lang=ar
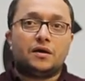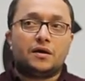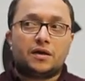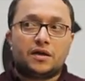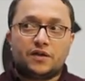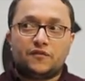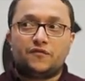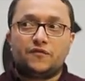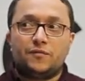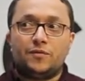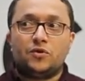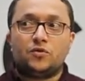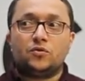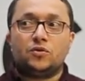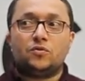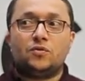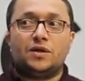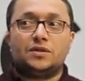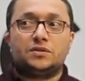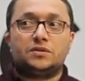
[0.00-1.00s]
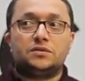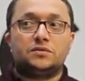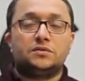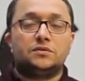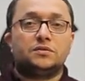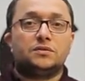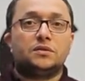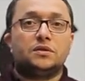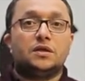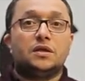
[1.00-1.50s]
خف منه دلوقتي.
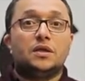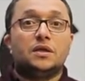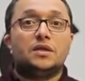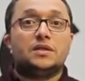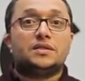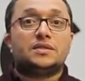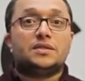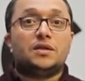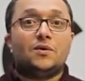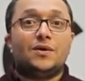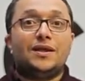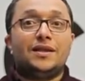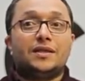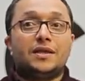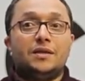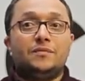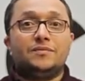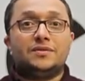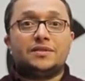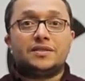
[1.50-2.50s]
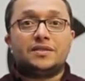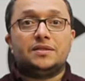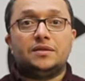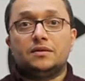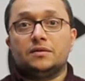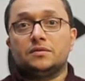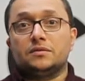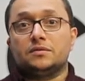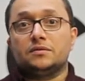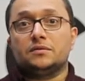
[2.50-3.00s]
السوائل كلمه
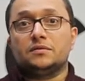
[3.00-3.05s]
السر